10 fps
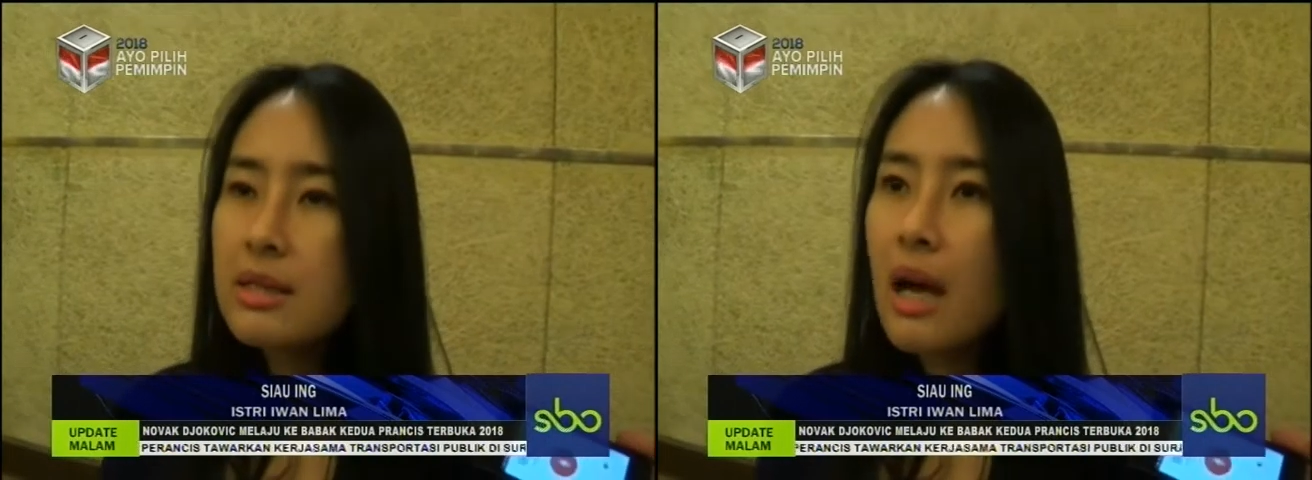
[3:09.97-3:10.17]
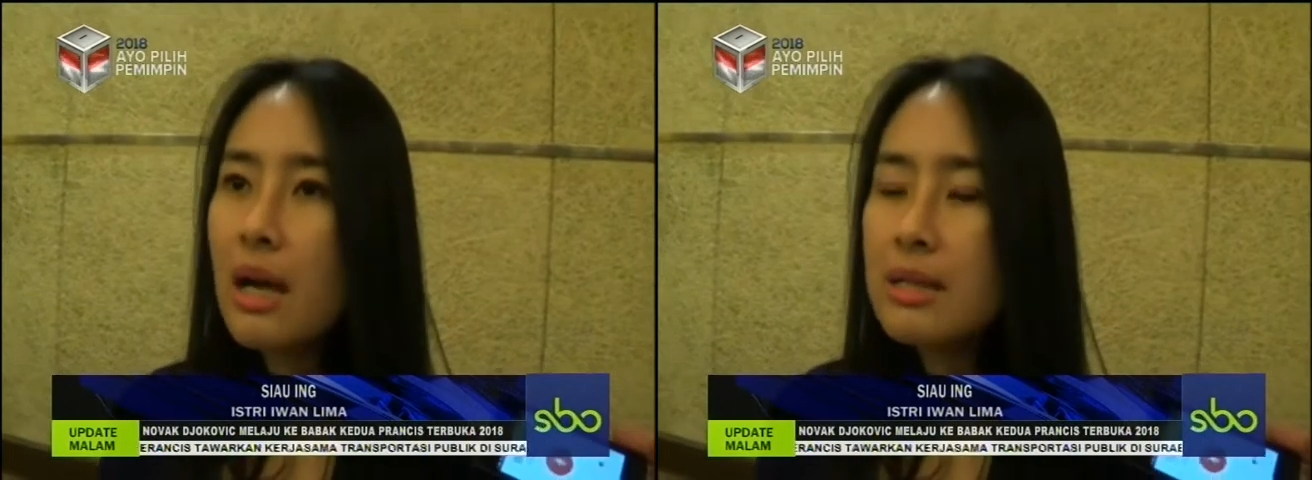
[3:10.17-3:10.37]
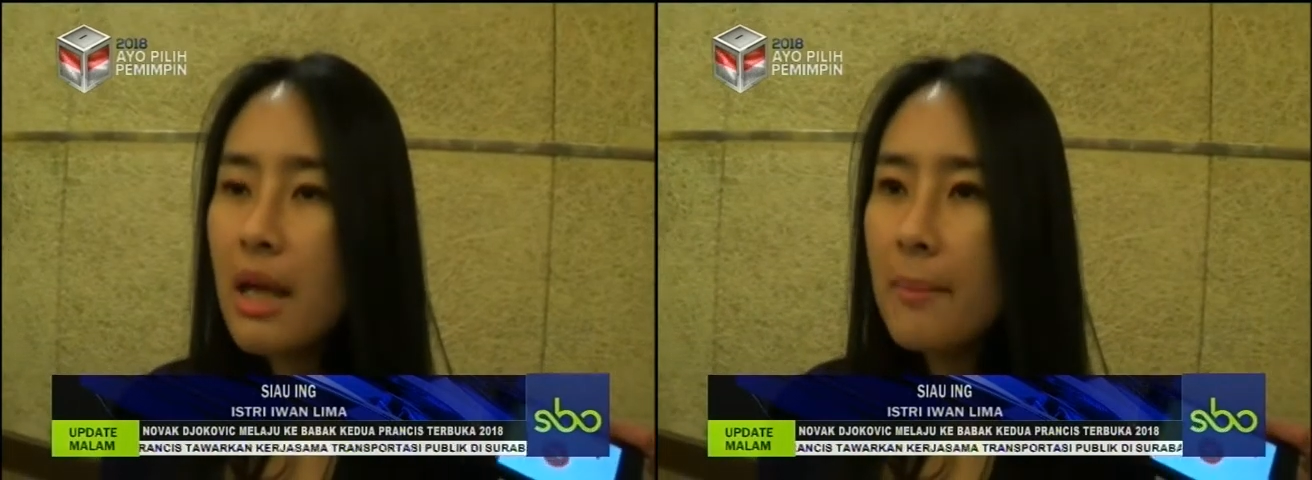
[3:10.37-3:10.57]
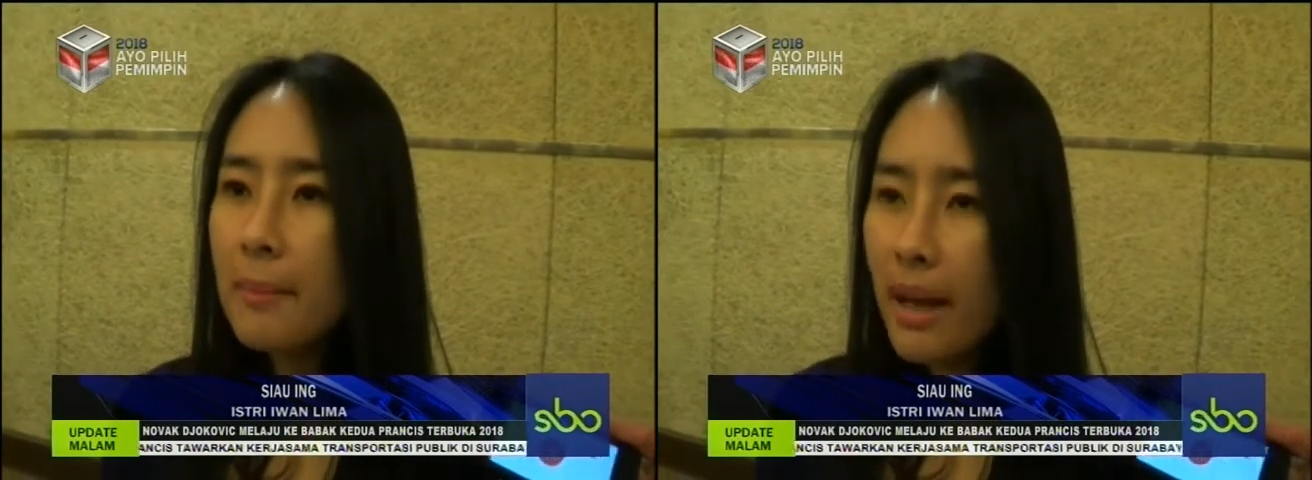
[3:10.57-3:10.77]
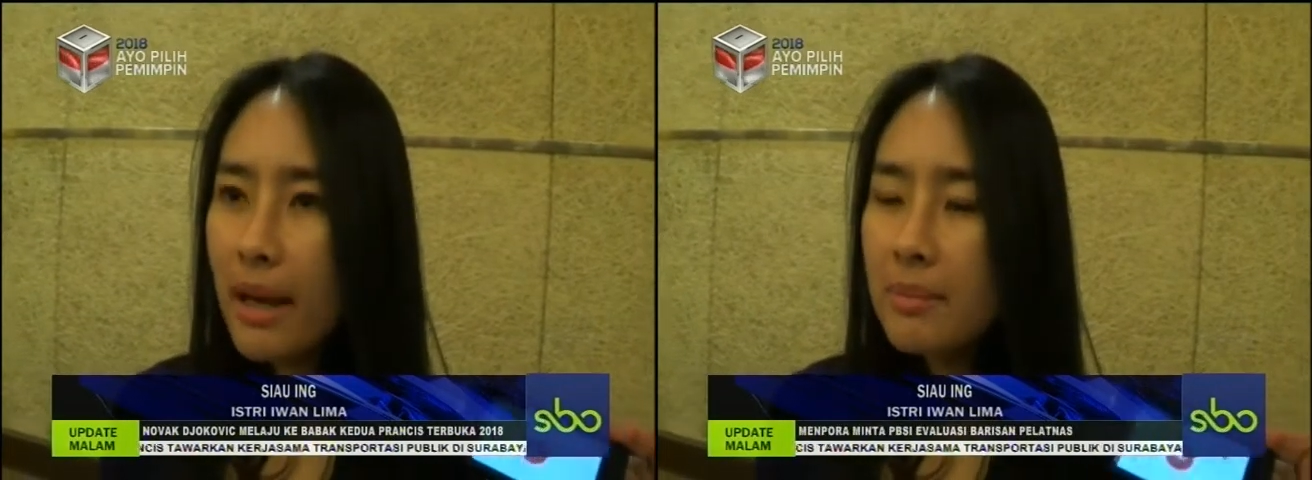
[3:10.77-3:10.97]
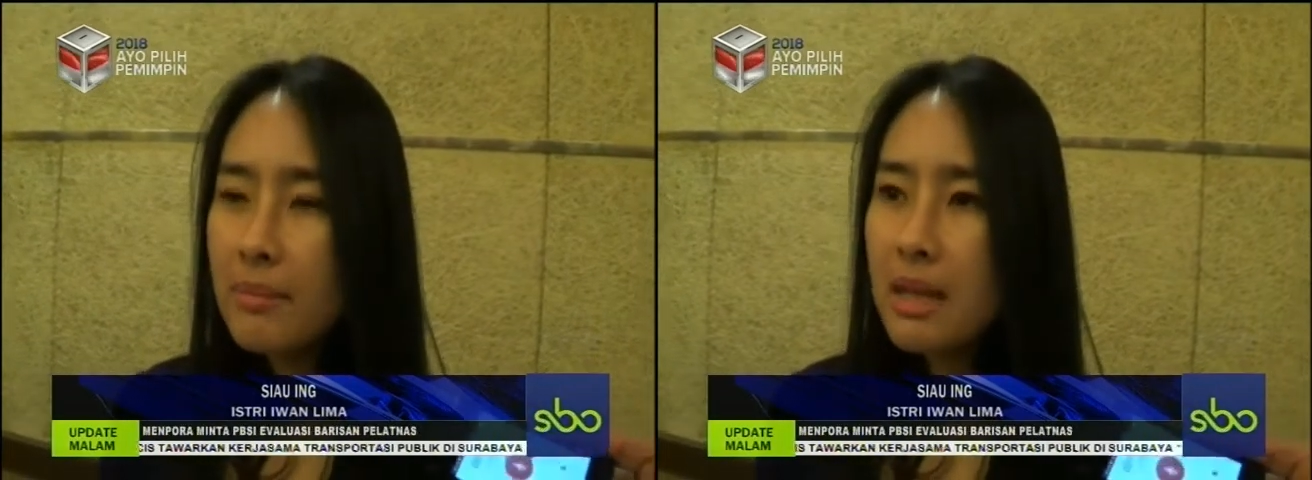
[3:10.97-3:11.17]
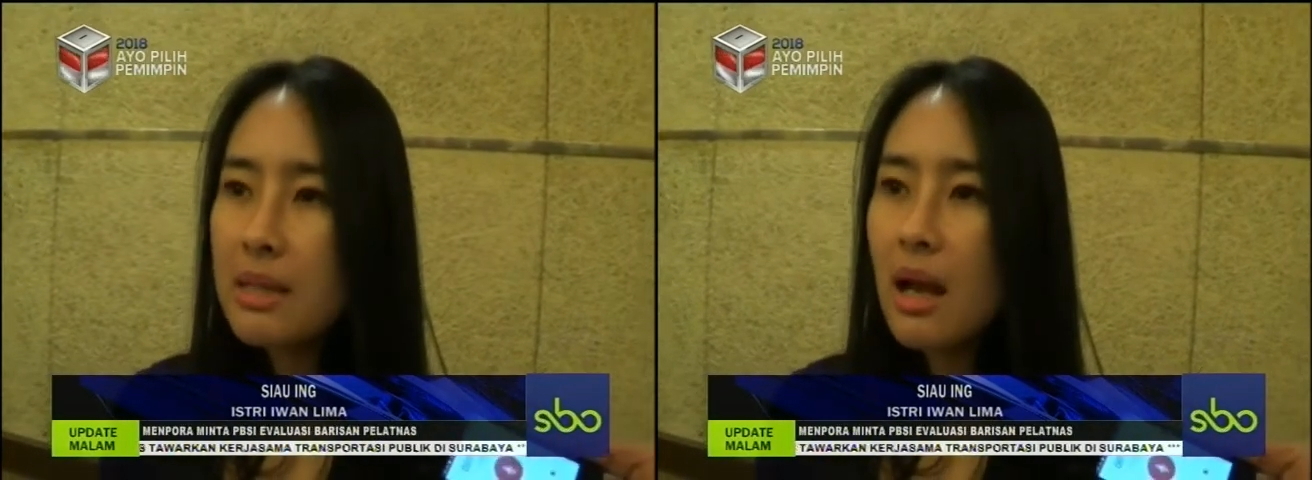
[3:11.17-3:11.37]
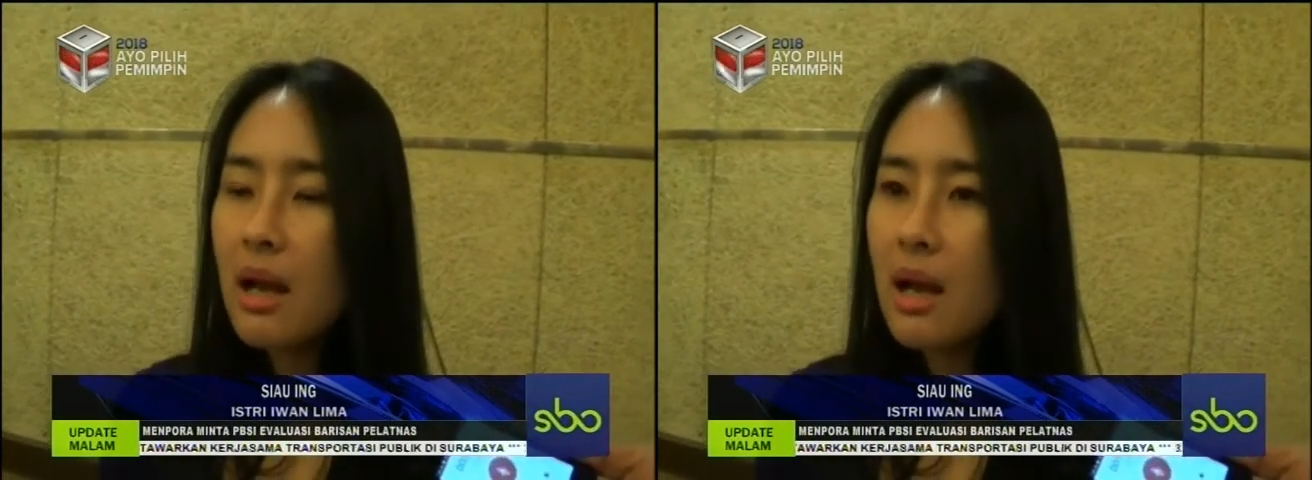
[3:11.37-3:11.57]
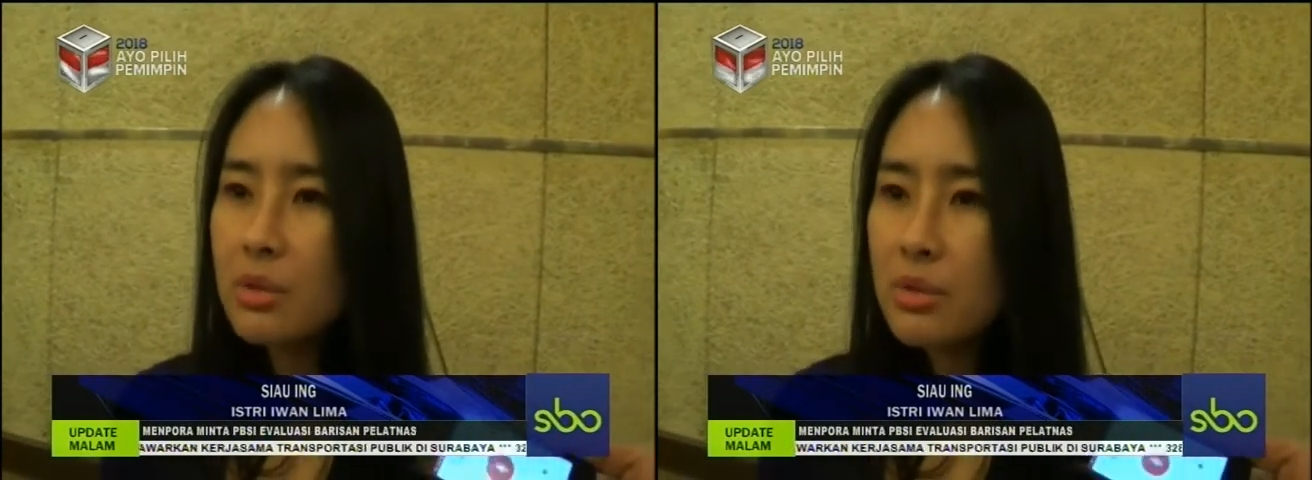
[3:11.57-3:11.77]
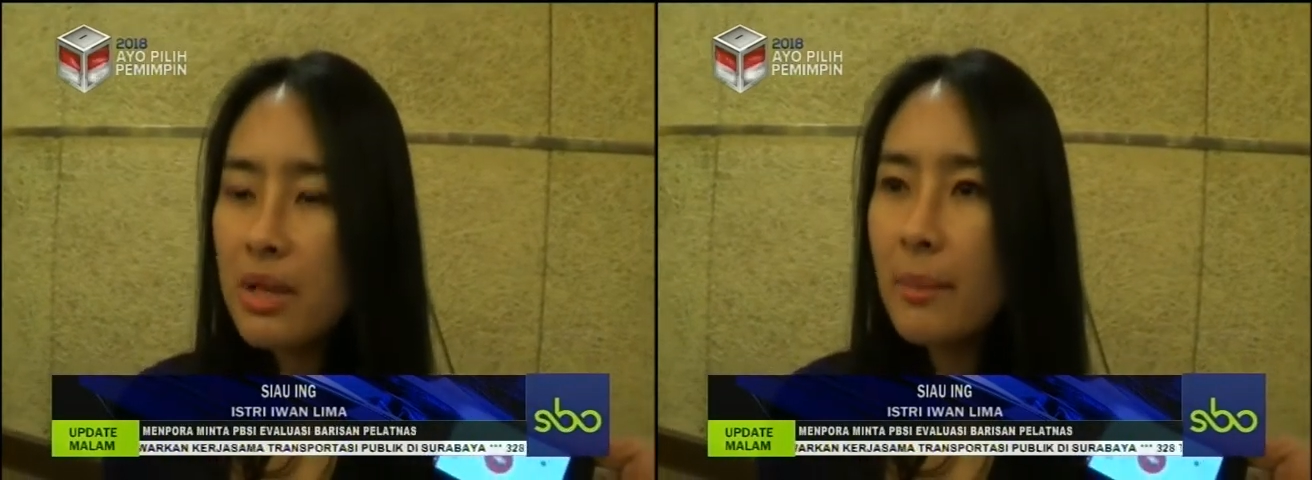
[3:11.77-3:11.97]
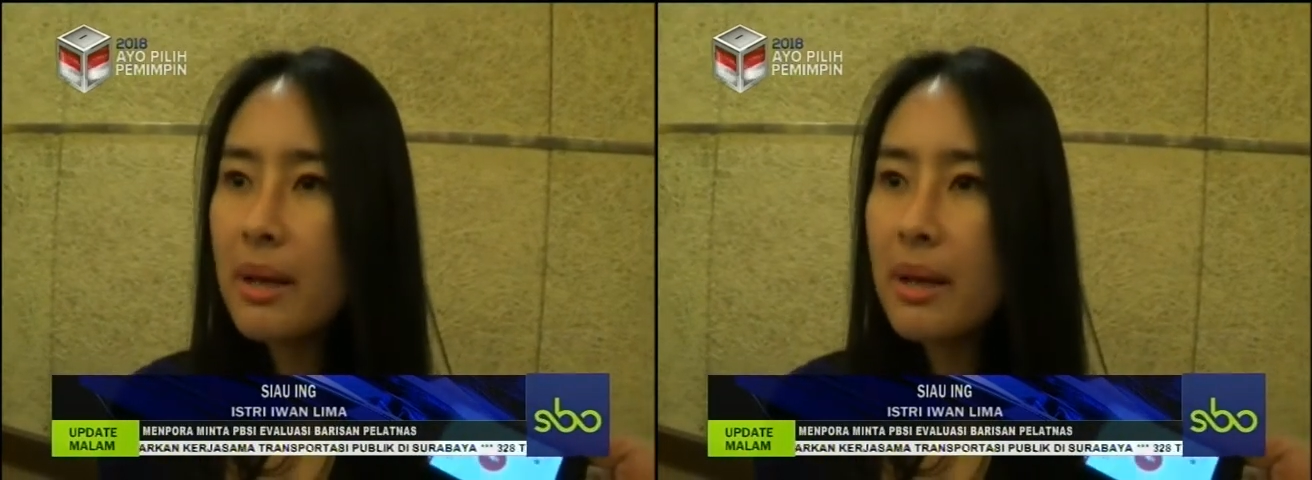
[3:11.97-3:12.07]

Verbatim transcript: Jangan sampai masalah kasus yang